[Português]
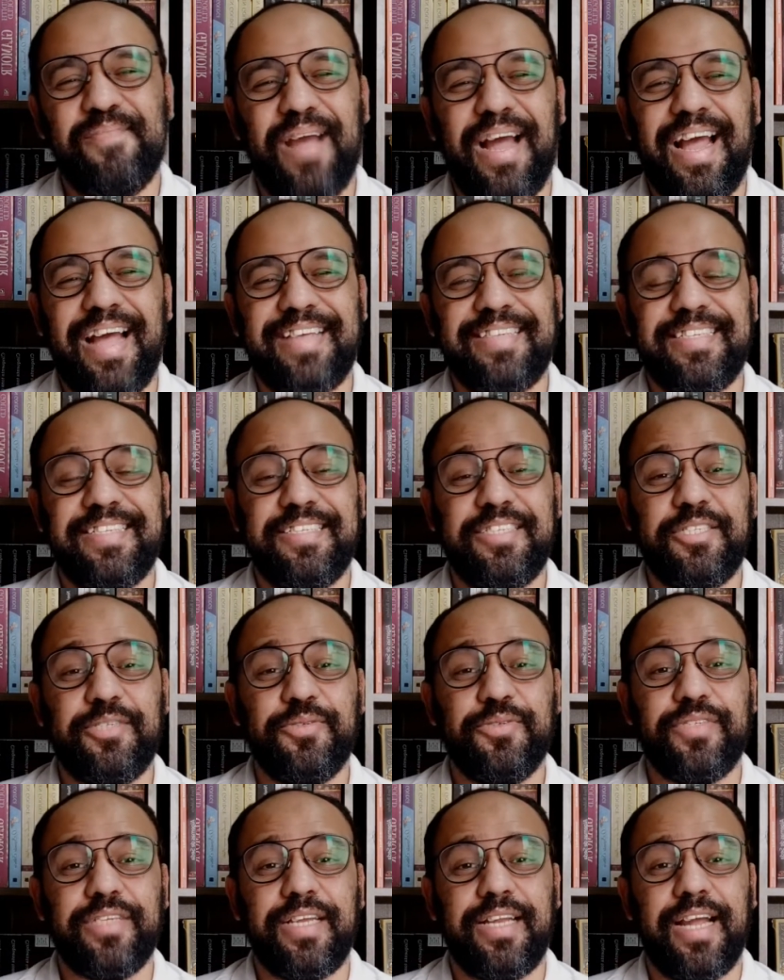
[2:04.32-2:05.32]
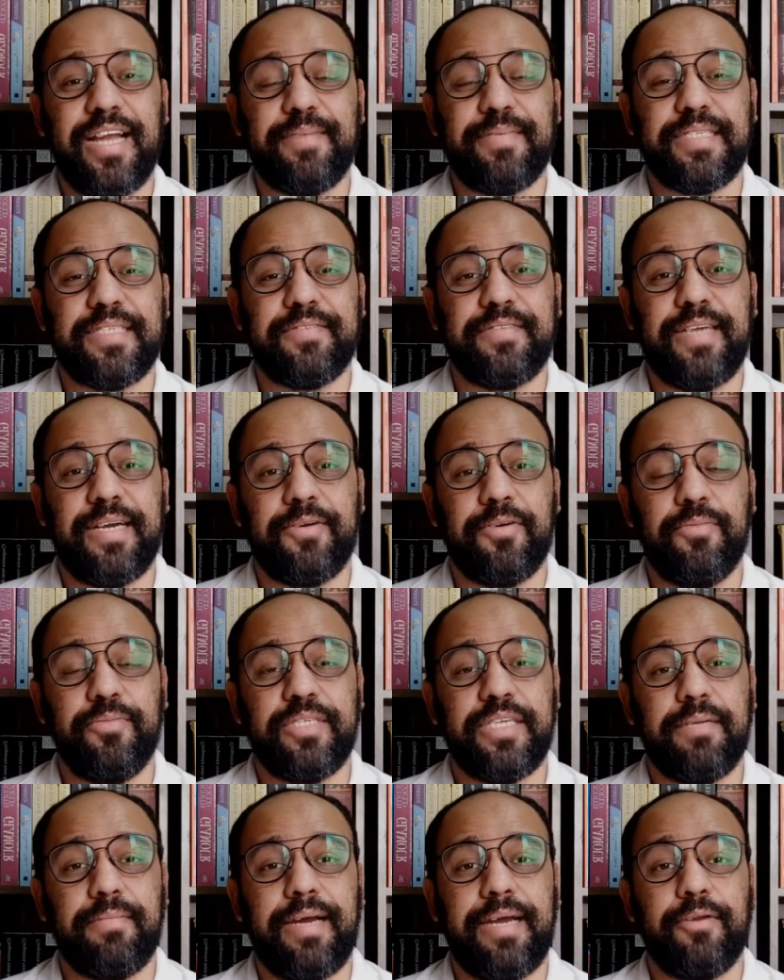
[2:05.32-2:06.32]
Mas existia um seriado que passava na
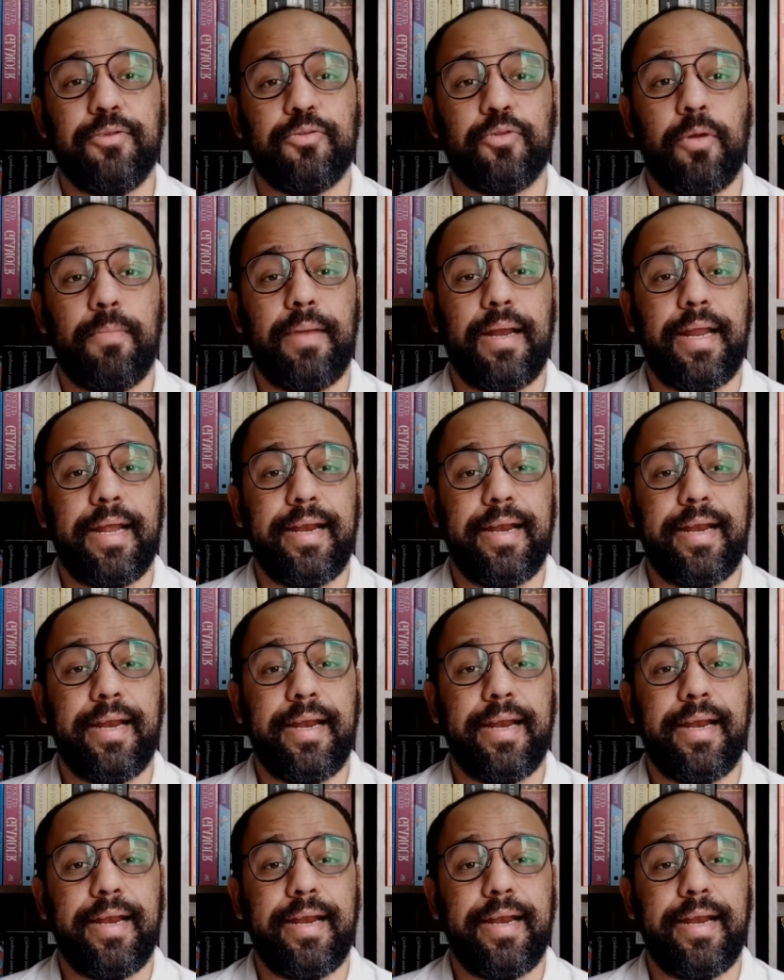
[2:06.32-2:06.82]
Globo chamado Toma